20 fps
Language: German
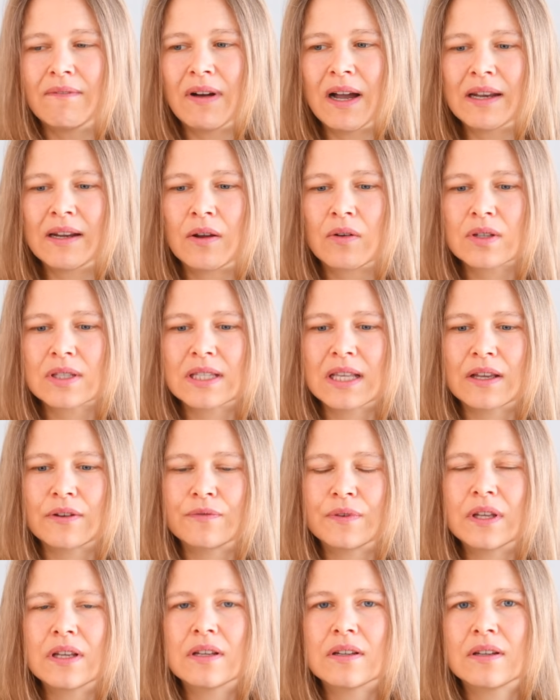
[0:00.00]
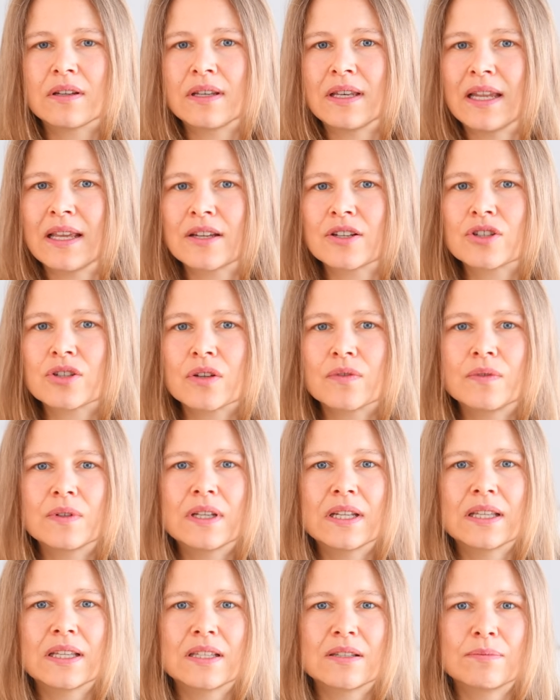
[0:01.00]
waren auch sehr viele Nährstoffe,
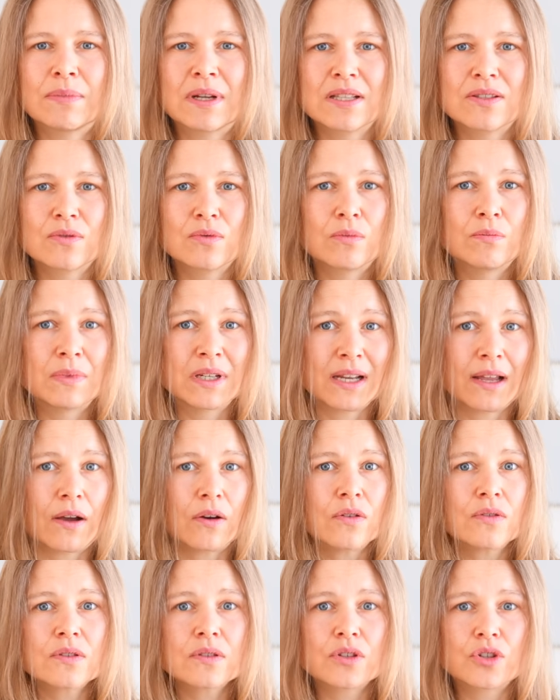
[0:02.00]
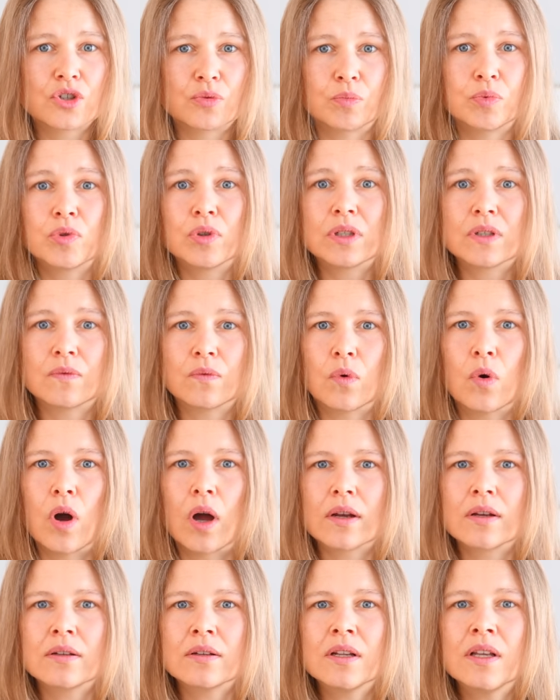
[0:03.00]
denke ich mal, so mit rausgespült
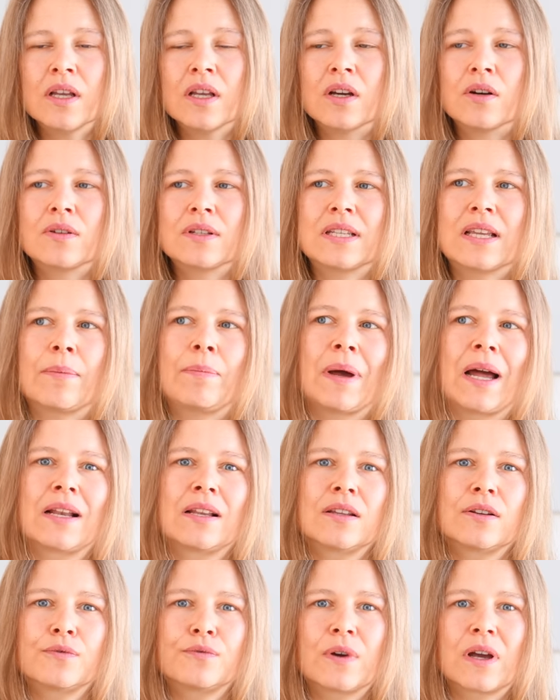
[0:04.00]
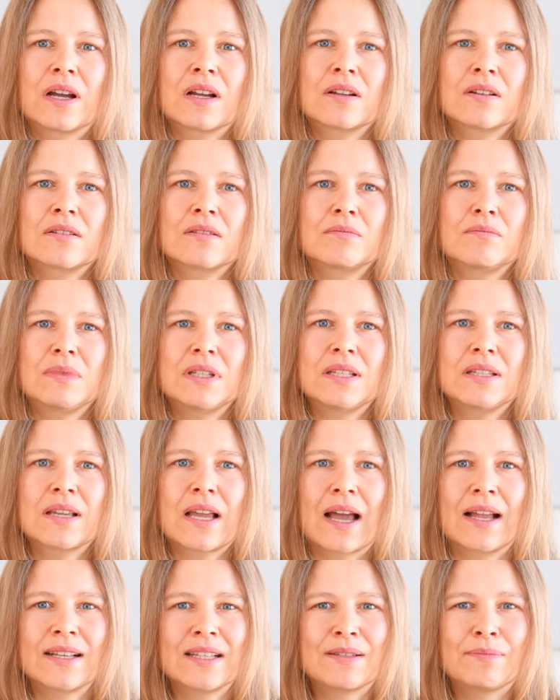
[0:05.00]
worden und ich habe angefangen, mich
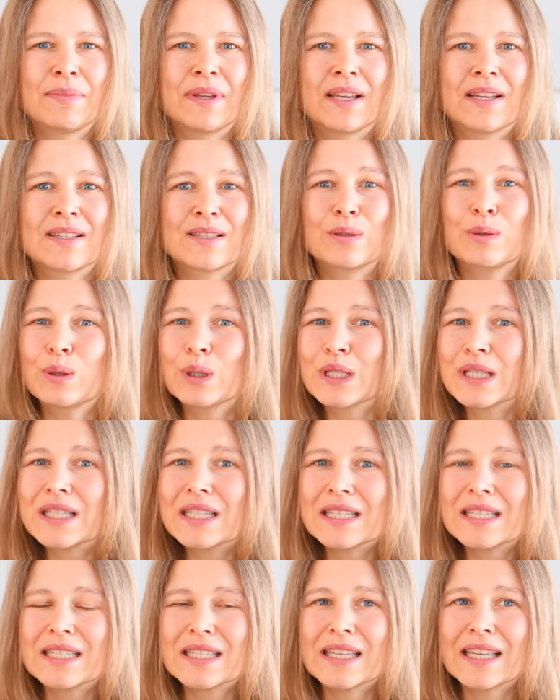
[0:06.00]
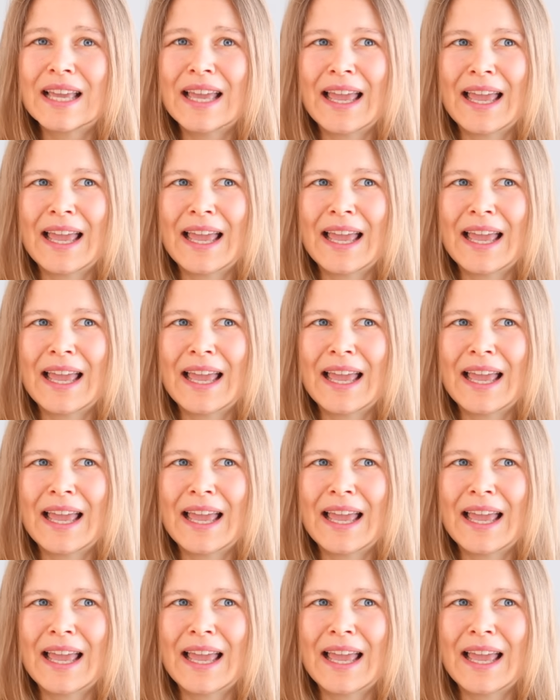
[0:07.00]
gar nicht mehr so richtig